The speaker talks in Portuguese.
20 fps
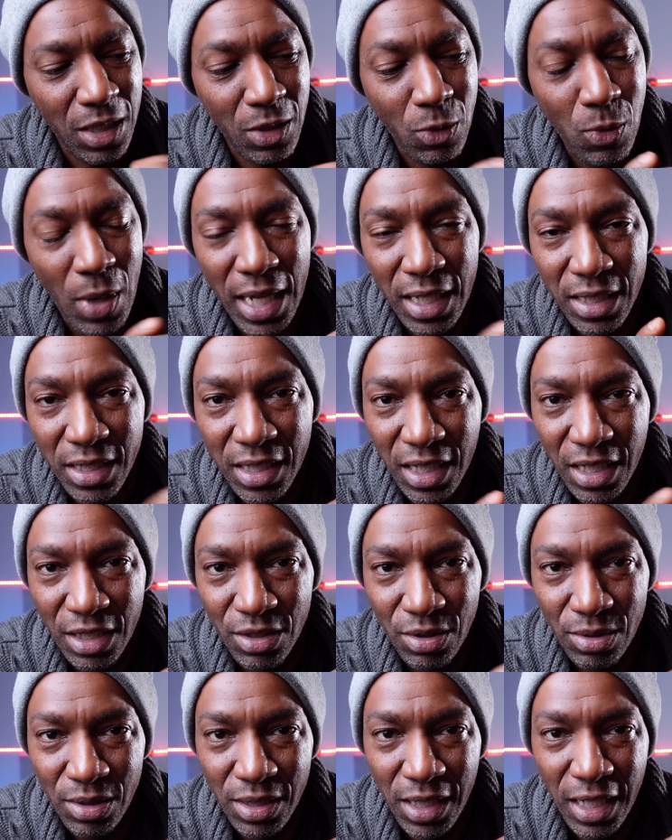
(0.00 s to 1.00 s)

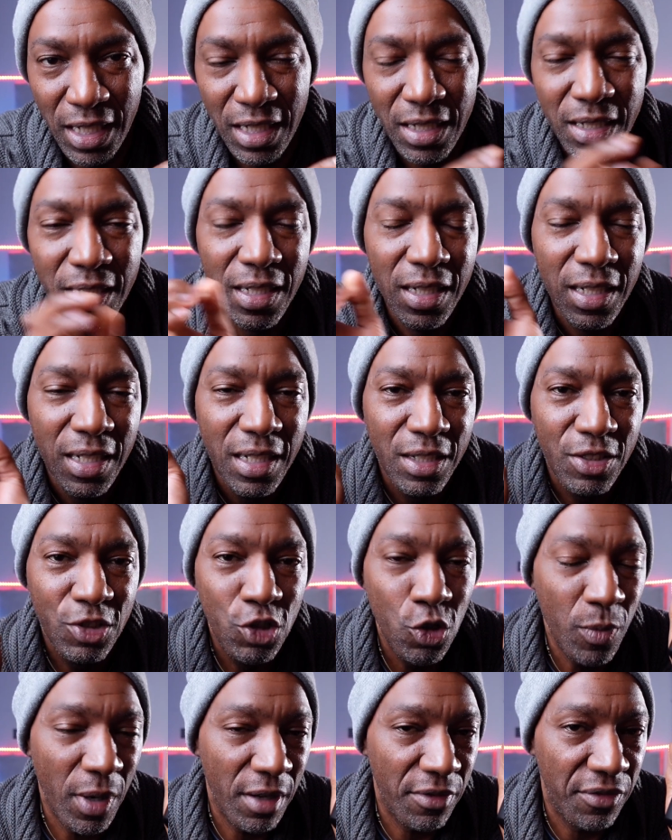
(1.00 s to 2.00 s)
guardando nele
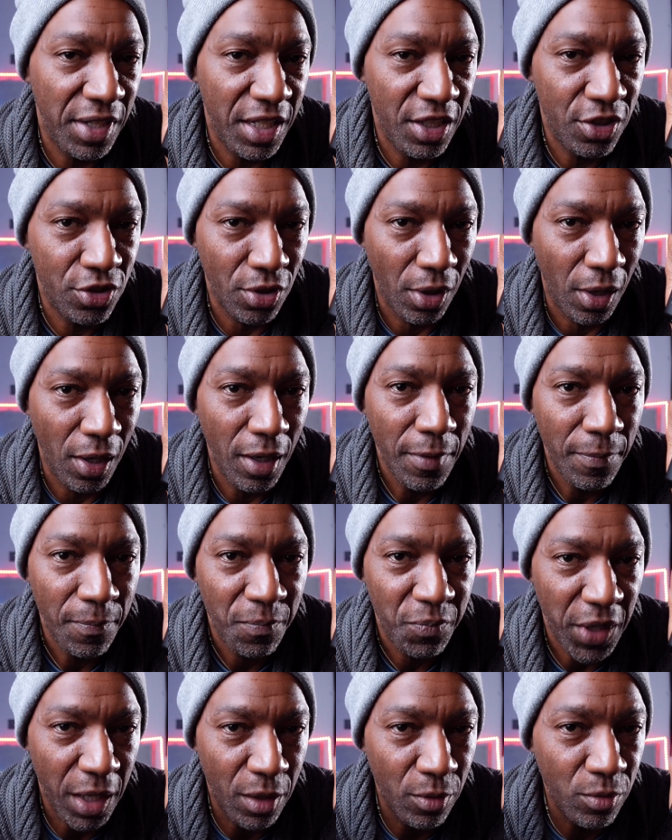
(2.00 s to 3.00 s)
de uma vez só.
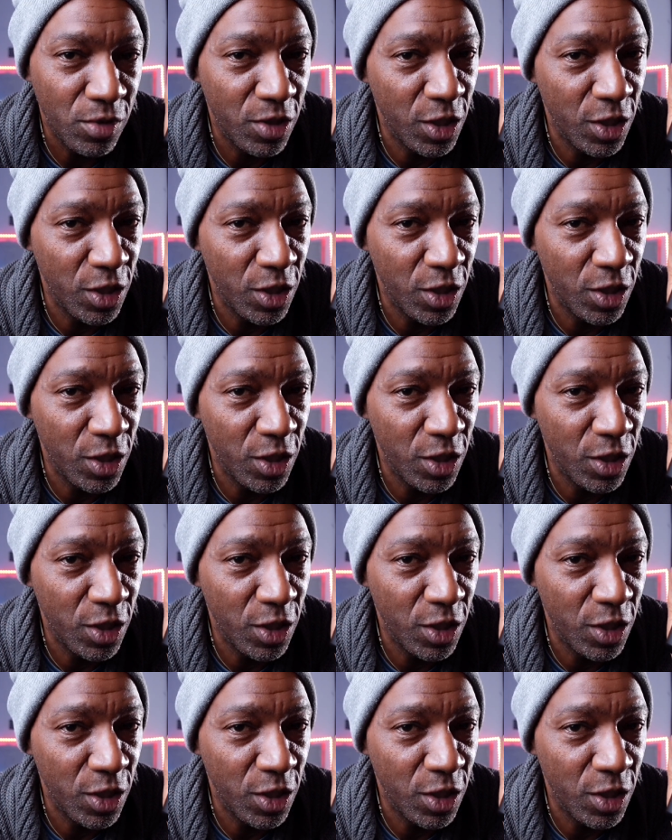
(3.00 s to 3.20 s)
É um